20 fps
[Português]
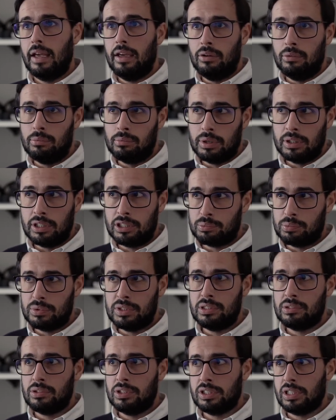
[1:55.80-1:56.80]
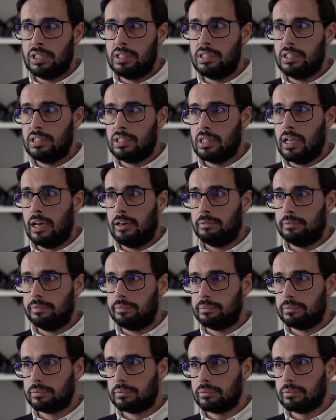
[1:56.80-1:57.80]
e uma das posições que existe lá,
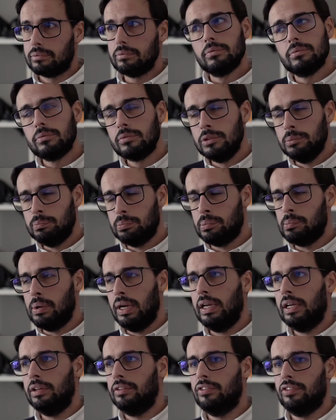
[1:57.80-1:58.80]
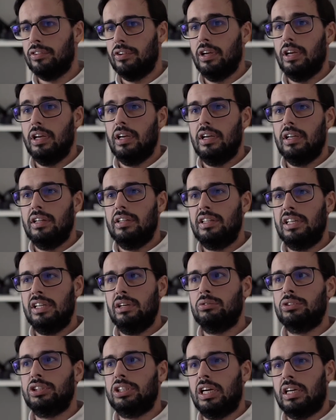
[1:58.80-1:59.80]
permanentes, tinha
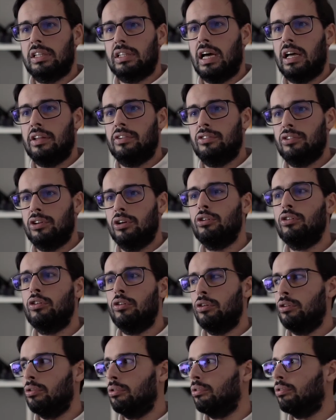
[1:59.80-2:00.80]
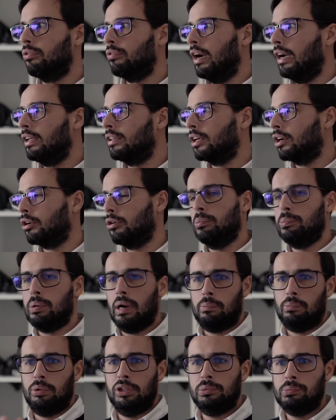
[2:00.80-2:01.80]
uns cartazes, eu, eu hei de
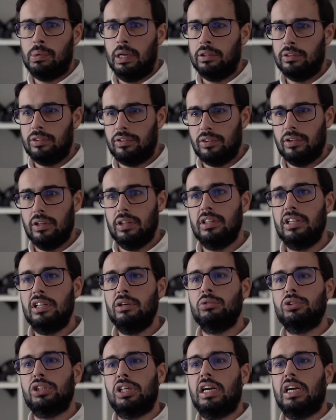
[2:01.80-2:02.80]
recuperar pois mante, tinha uns